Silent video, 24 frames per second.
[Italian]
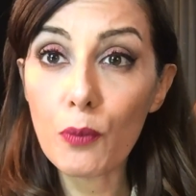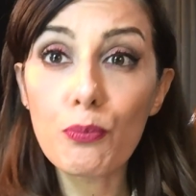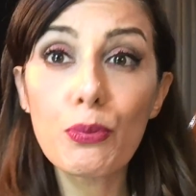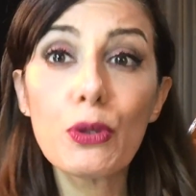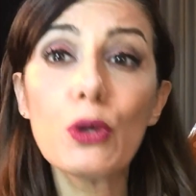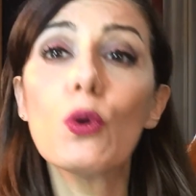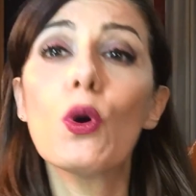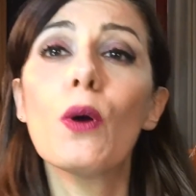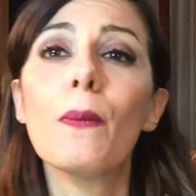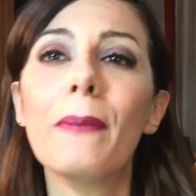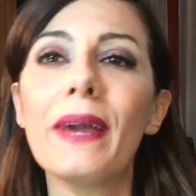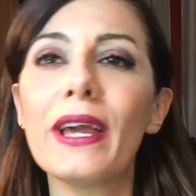
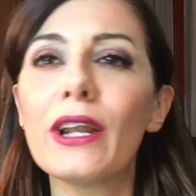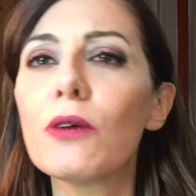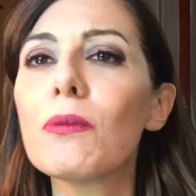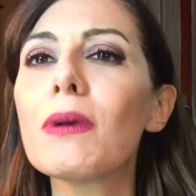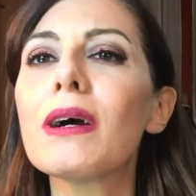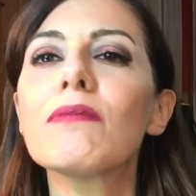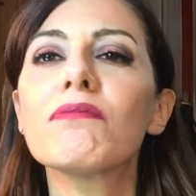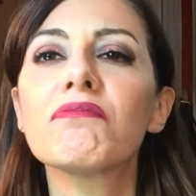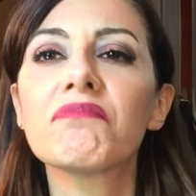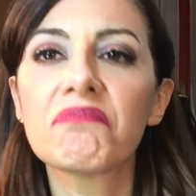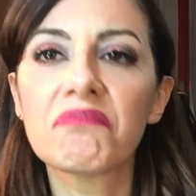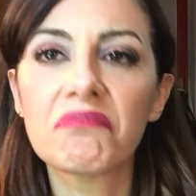più o meno,
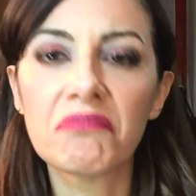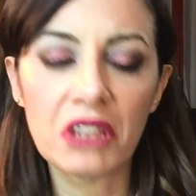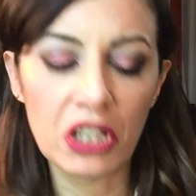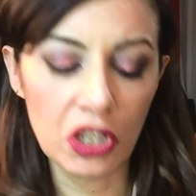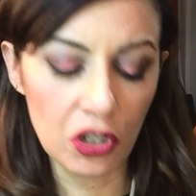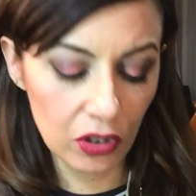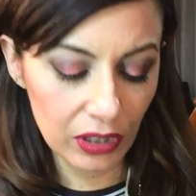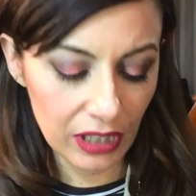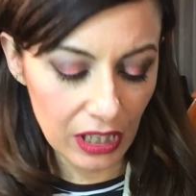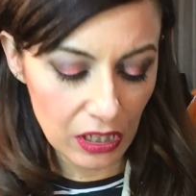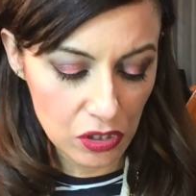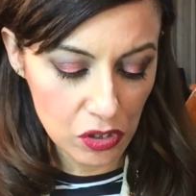ma
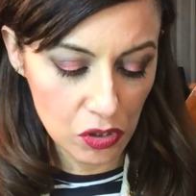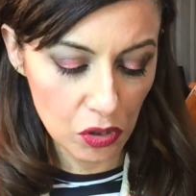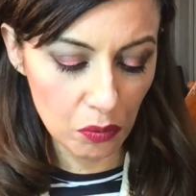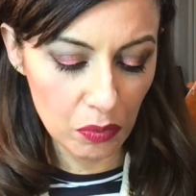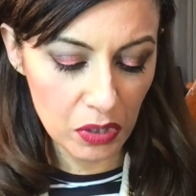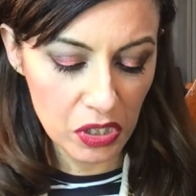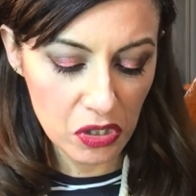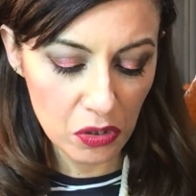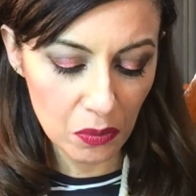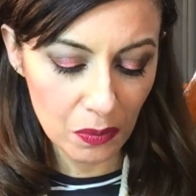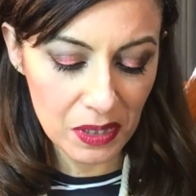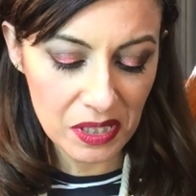io adesso
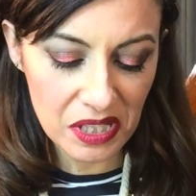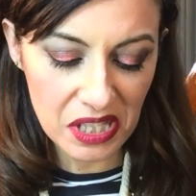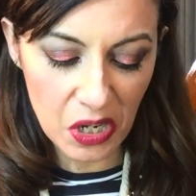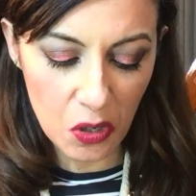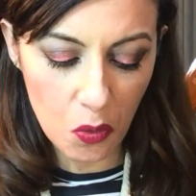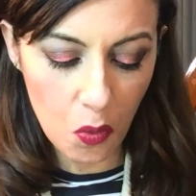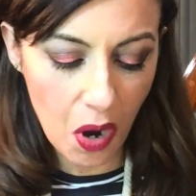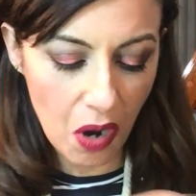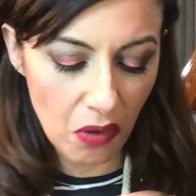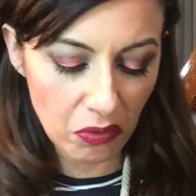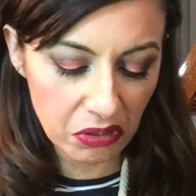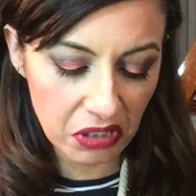mi sono
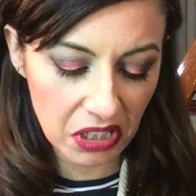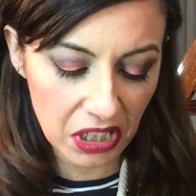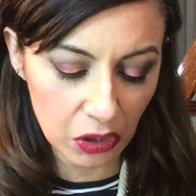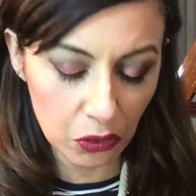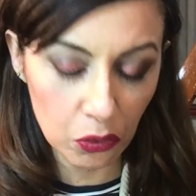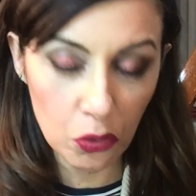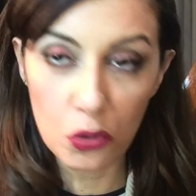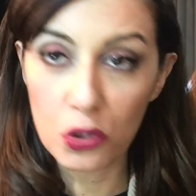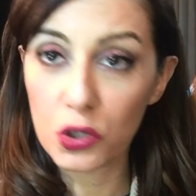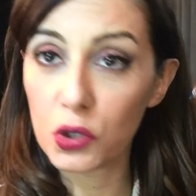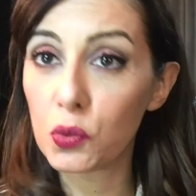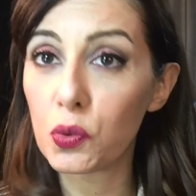messa qua, ho
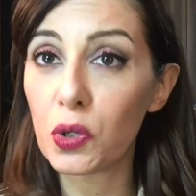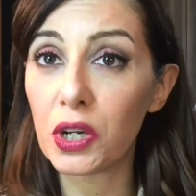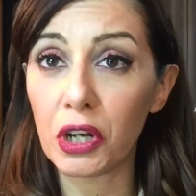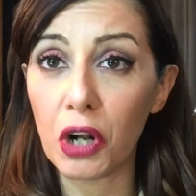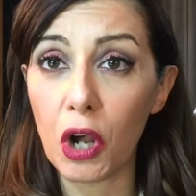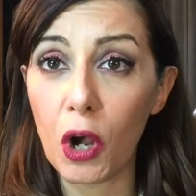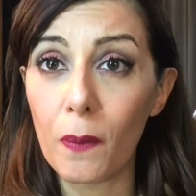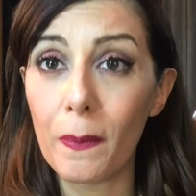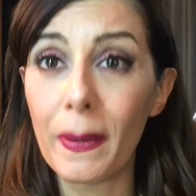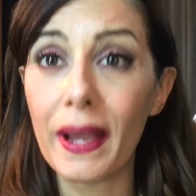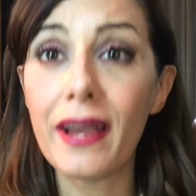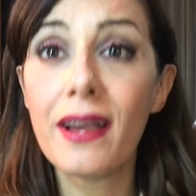tirato giù due
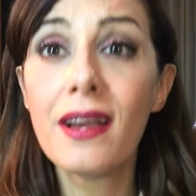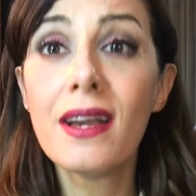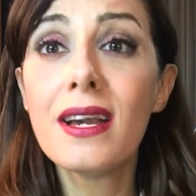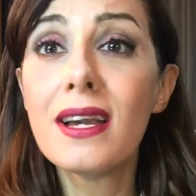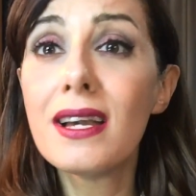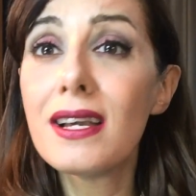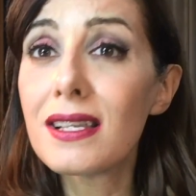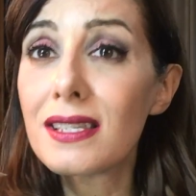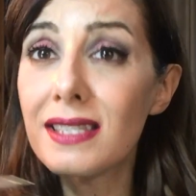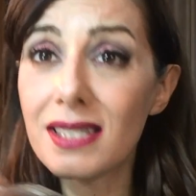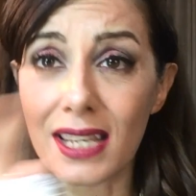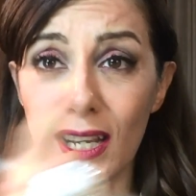robe,
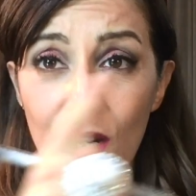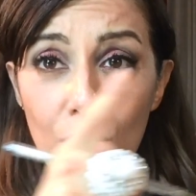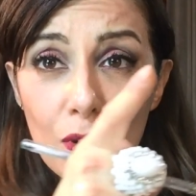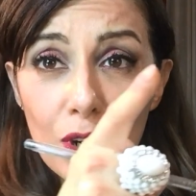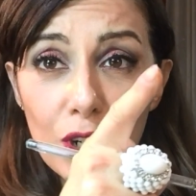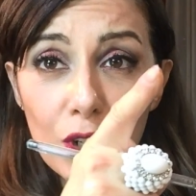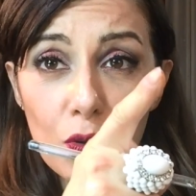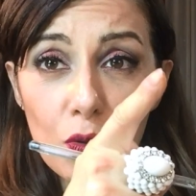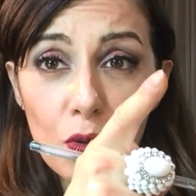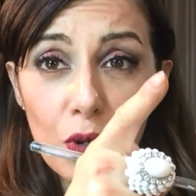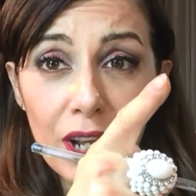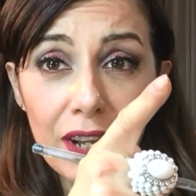se
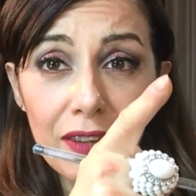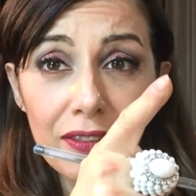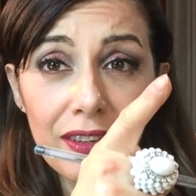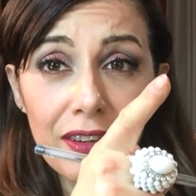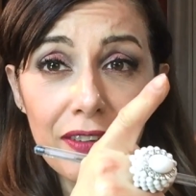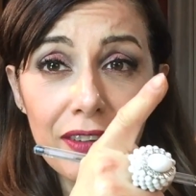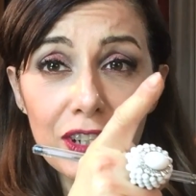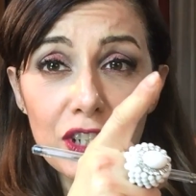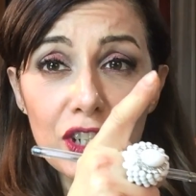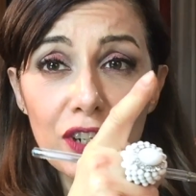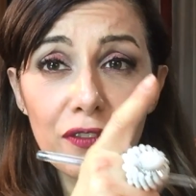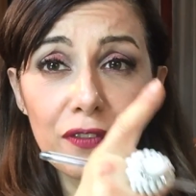qualcuno
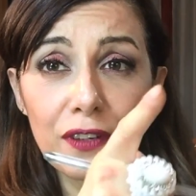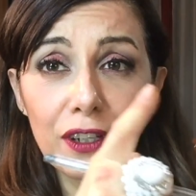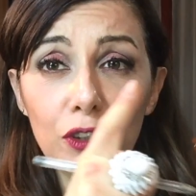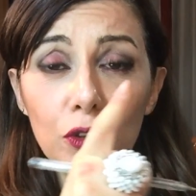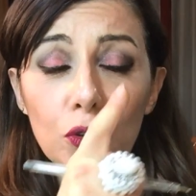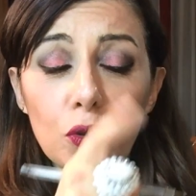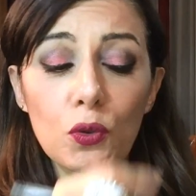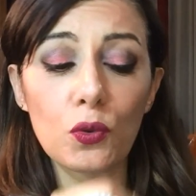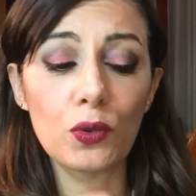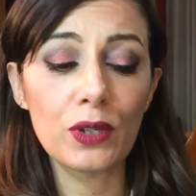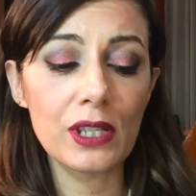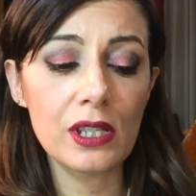aveva già
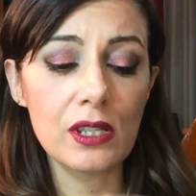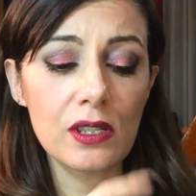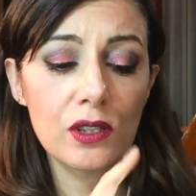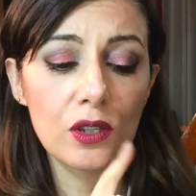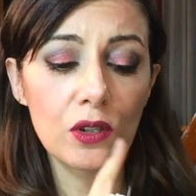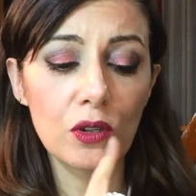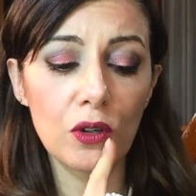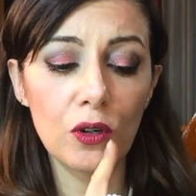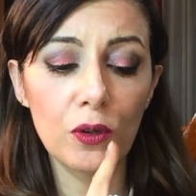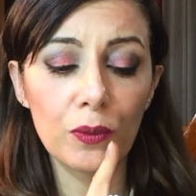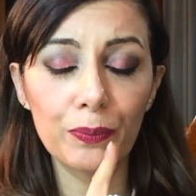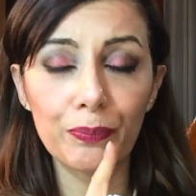fatto
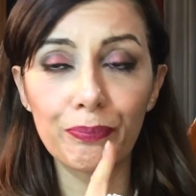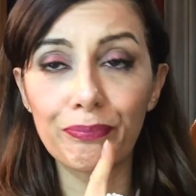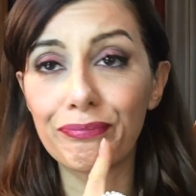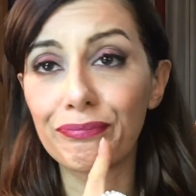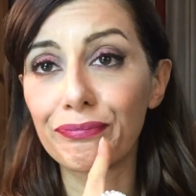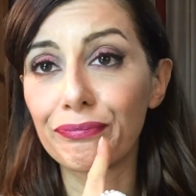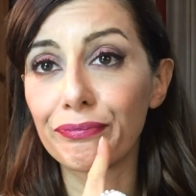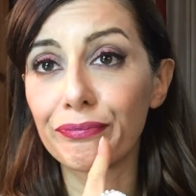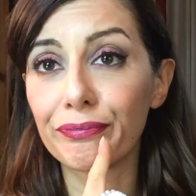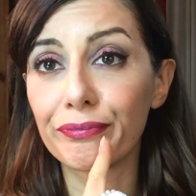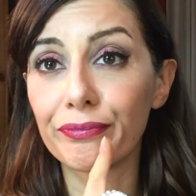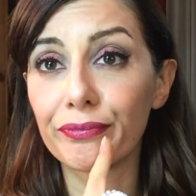questo,
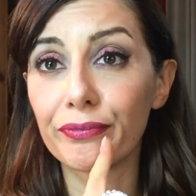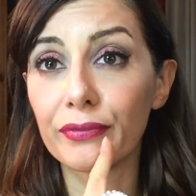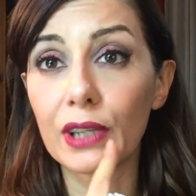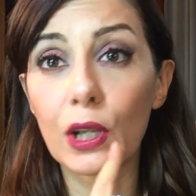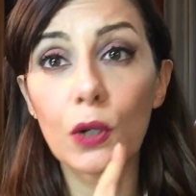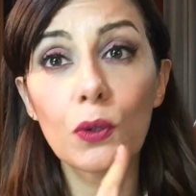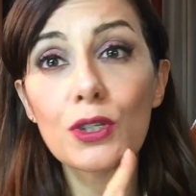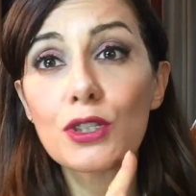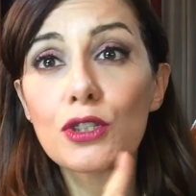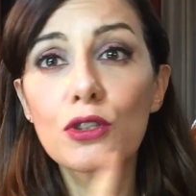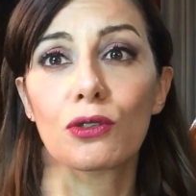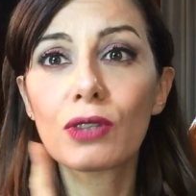mm,
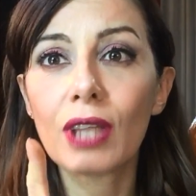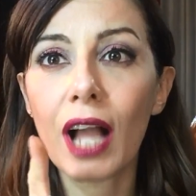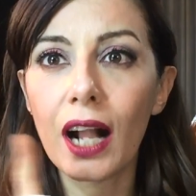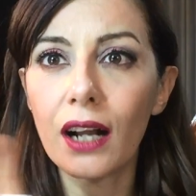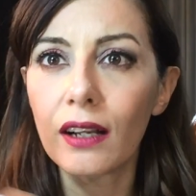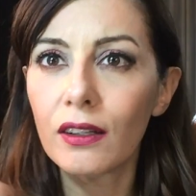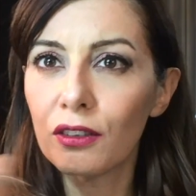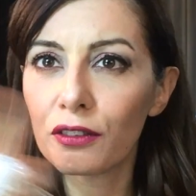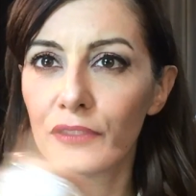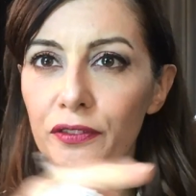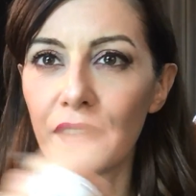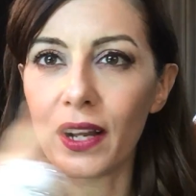questo
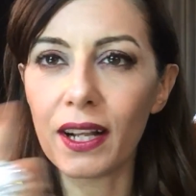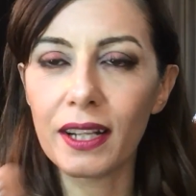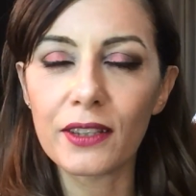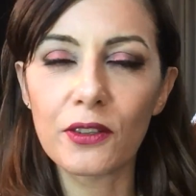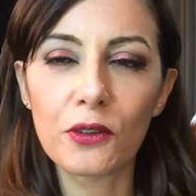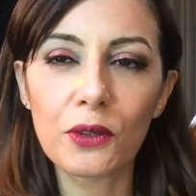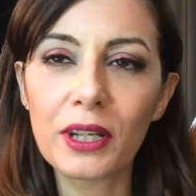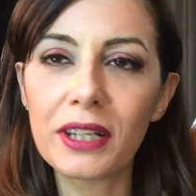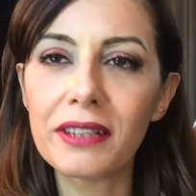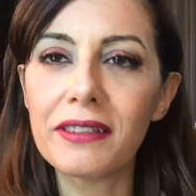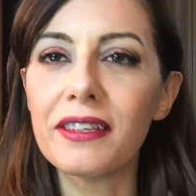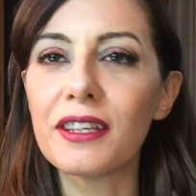tag non fa
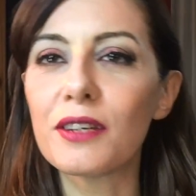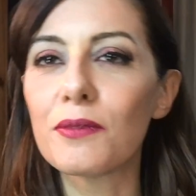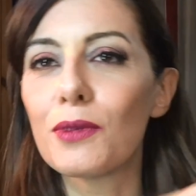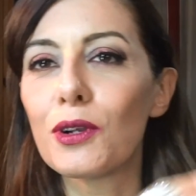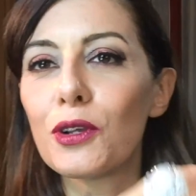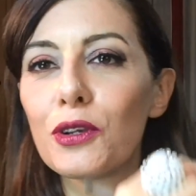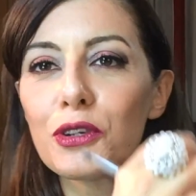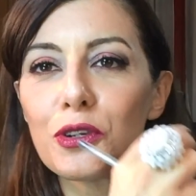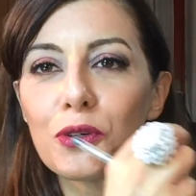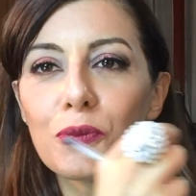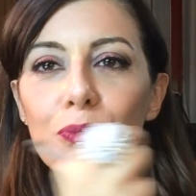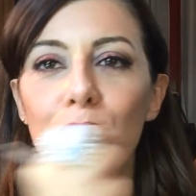altro che
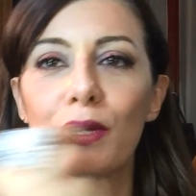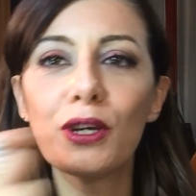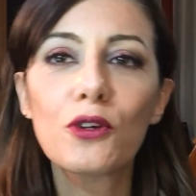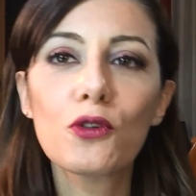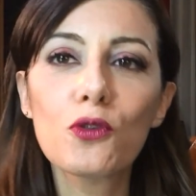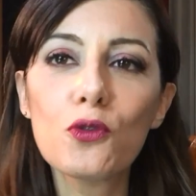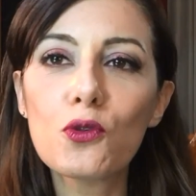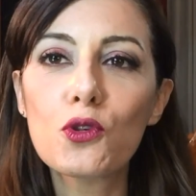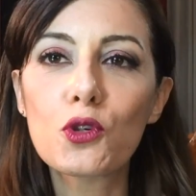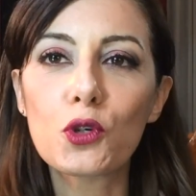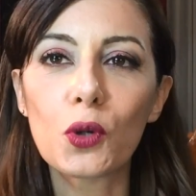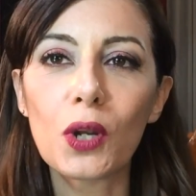dirmelo, io mi
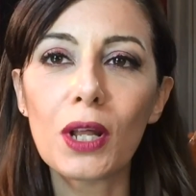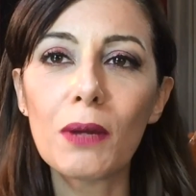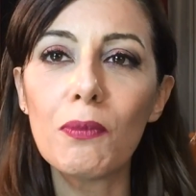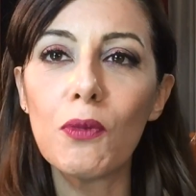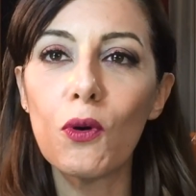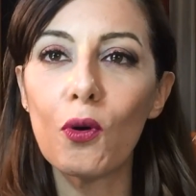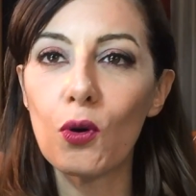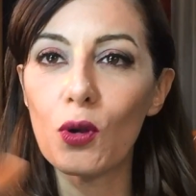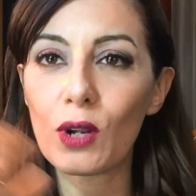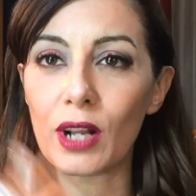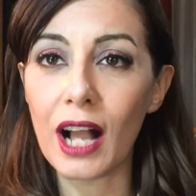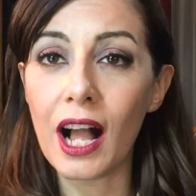cucio la
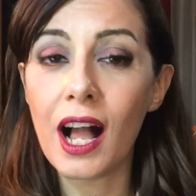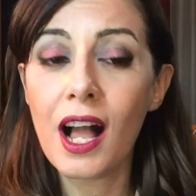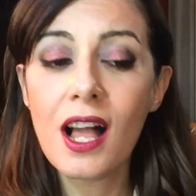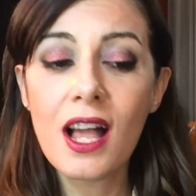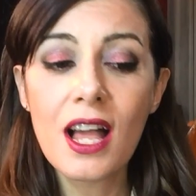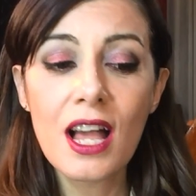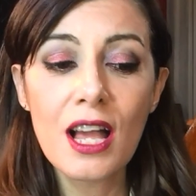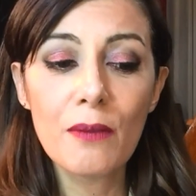bocca,